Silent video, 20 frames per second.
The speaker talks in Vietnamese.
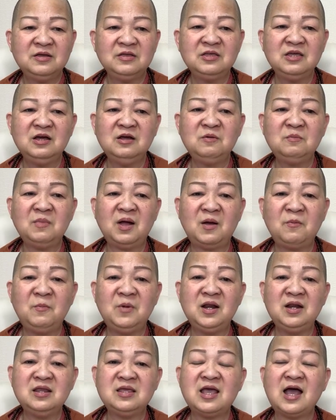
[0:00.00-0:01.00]
nhưng mà
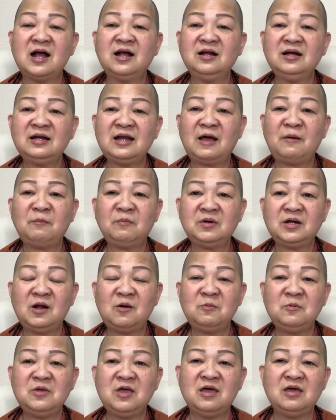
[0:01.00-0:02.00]
mình vẫn nằm
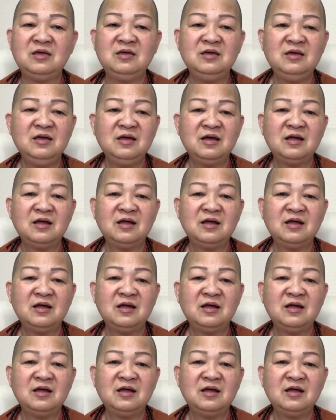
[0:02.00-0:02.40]
trong gì,